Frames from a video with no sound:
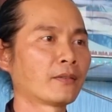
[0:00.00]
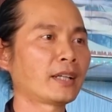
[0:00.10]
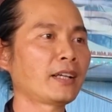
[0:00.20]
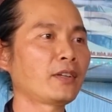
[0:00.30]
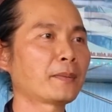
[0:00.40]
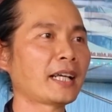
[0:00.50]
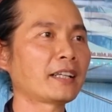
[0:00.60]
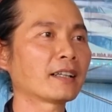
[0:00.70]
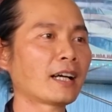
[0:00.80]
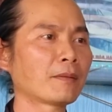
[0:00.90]
Vì thấy gì mình thấy
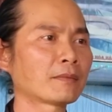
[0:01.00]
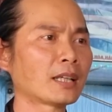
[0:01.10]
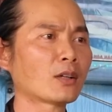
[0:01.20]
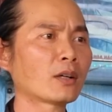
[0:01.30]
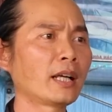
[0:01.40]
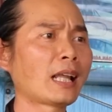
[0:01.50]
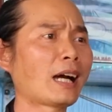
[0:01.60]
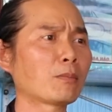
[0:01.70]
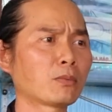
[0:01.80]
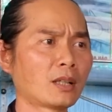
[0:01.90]
được không? Chắc con nghĩ là
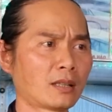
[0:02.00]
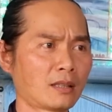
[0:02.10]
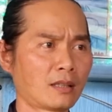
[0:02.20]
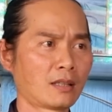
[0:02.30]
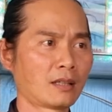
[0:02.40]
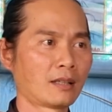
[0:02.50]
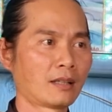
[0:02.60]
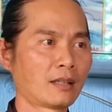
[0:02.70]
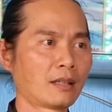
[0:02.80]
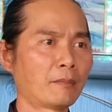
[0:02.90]
không quá.
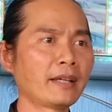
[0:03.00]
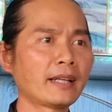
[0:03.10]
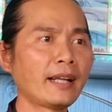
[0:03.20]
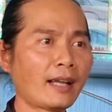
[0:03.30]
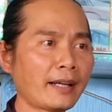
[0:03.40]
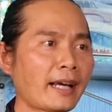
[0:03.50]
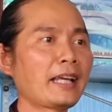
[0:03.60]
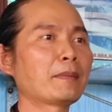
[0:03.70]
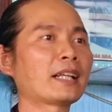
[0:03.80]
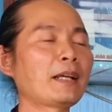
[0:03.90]
Bởi vì đi lại
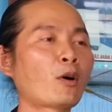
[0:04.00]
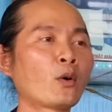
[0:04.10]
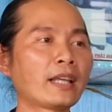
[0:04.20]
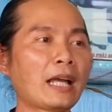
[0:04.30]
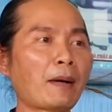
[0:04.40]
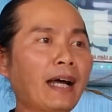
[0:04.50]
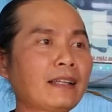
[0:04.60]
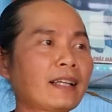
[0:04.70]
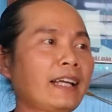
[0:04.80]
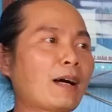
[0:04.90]
đây mà thấy buồn vậy bển,
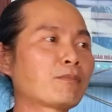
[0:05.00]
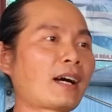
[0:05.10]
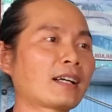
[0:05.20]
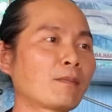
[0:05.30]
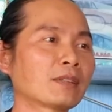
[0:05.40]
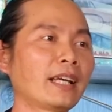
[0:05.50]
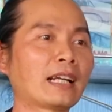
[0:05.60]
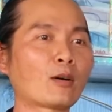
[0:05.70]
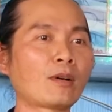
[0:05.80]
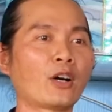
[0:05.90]
rồi thấy ông Phật ông Tiên
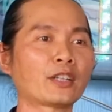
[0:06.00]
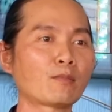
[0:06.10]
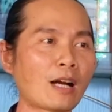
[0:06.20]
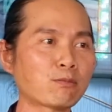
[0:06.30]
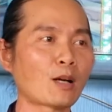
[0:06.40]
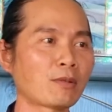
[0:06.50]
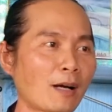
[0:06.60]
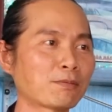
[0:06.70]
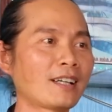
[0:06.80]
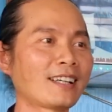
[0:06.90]
nào cũng ngồi trong ngóc trong
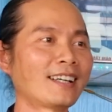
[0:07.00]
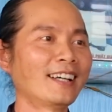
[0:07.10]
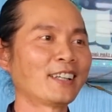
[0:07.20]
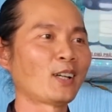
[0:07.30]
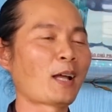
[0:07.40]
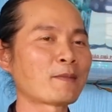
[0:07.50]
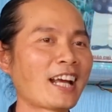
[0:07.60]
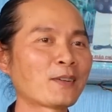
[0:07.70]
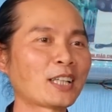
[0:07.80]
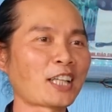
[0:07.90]
ngóc đó, rồi làm
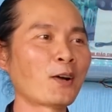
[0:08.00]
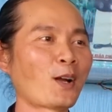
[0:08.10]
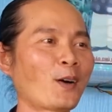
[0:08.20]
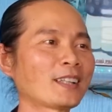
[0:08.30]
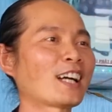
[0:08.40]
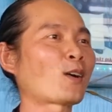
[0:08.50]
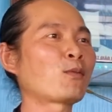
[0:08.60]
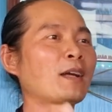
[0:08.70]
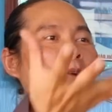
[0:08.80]
sao người ta chịu nổi, người ta cũng phải